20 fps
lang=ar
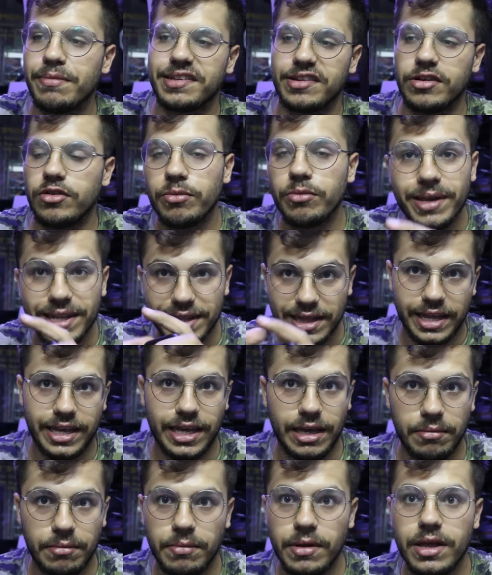بس انه 100
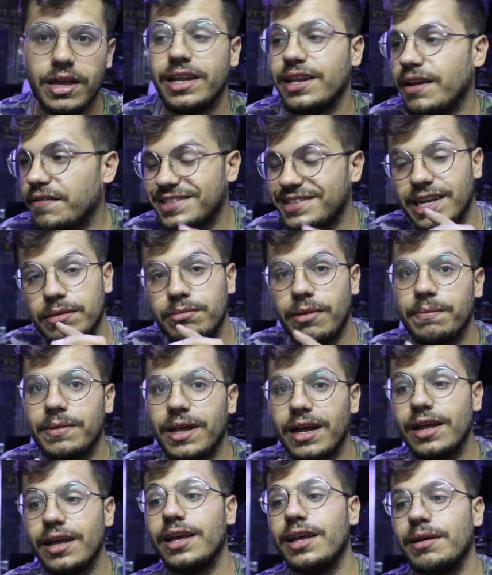لاعب نفس
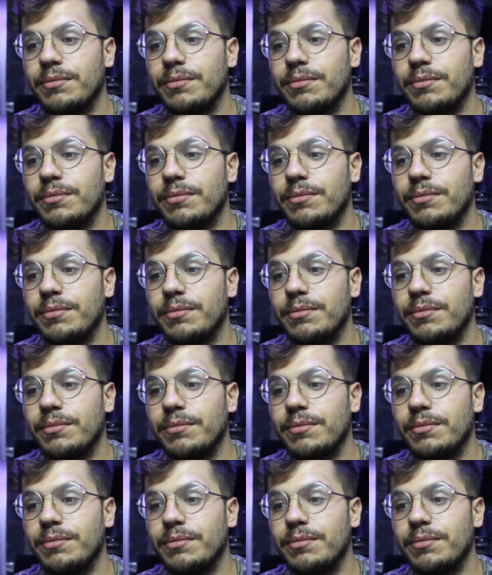المبدا